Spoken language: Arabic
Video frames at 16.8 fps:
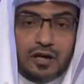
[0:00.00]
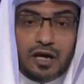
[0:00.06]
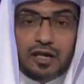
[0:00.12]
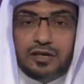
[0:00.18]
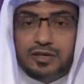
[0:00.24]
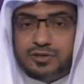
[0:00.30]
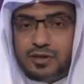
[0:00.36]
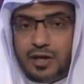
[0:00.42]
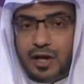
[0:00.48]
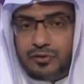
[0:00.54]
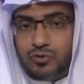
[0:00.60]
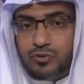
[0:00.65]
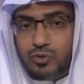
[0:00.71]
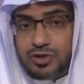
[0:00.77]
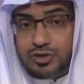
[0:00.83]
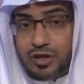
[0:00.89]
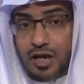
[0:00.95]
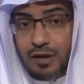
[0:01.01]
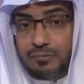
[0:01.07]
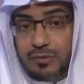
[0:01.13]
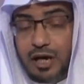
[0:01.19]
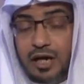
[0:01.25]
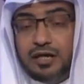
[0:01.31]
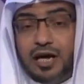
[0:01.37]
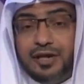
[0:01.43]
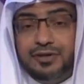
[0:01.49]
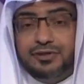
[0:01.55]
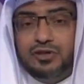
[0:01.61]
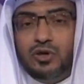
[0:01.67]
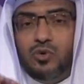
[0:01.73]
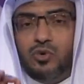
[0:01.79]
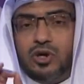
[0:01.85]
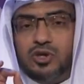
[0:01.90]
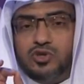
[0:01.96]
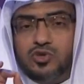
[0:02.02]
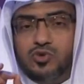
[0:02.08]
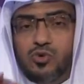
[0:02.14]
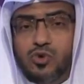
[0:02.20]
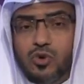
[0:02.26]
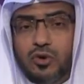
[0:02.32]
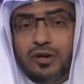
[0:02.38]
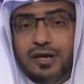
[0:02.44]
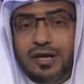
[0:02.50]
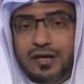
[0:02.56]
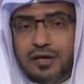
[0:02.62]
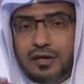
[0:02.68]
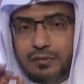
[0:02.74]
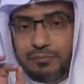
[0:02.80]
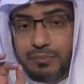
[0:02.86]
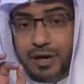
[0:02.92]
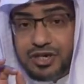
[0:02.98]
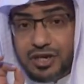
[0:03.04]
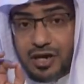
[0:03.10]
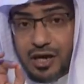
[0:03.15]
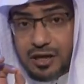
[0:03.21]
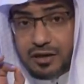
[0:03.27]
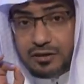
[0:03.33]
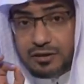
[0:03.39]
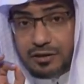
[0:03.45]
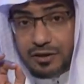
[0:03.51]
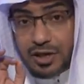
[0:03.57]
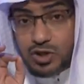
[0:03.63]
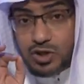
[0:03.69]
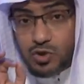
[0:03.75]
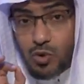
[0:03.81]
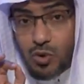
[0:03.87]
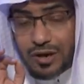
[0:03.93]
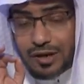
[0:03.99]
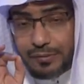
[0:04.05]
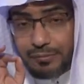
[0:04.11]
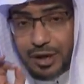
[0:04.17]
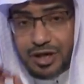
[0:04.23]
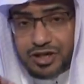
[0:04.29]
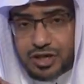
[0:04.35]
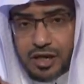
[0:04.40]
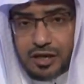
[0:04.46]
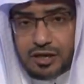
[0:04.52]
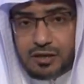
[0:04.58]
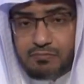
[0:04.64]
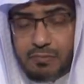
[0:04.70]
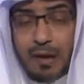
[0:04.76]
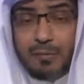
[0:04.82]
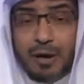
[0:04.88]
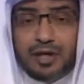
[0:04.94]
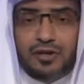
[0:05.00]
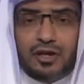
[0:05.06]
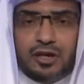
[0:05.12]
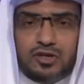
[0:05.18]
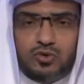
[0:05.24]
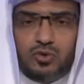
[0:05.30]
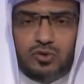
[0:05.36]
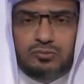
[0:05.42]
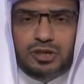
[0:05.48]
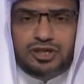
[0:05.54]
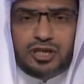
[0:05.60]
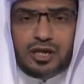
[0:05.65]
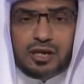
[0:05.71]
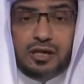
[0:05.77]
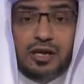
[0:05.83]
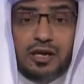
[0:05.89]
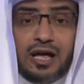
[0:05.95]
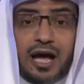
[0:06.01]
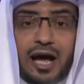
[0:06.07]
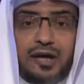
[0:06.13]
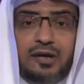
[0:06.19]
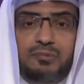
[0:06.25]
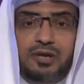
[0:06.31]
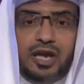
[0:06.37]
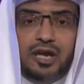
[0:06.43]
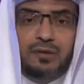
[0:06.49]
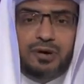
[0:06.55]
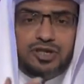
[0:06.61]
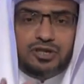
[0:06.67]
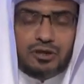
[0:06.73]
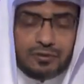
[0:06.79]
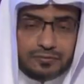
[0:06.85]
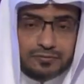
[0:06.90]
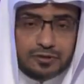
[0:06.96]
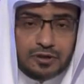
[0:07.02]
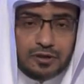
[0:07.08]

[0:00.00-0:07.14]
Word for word: عليه الصلاة والسلام أي أنه رسول بشري رسول بشري ما معنى رسول بشري أي من البشر